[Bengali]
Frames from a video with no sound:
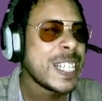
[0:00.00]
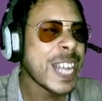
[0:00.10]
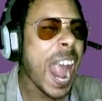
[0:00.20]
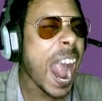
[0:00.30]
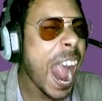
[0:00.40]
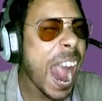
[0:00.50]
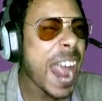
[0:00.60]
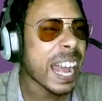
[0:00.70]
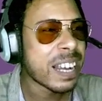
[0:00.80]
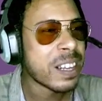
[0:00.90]
ইয়ে
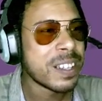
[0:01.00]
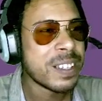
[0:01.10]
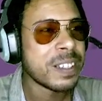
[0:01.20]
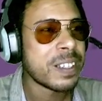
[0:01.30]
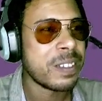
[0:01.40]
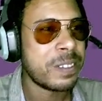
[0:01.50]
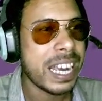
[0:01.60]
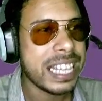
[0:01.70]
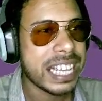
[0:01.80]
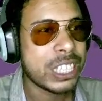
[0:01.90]

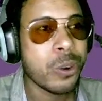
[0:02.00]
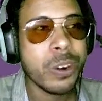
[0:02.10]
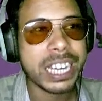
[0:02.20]
ভাই দেখছো ওর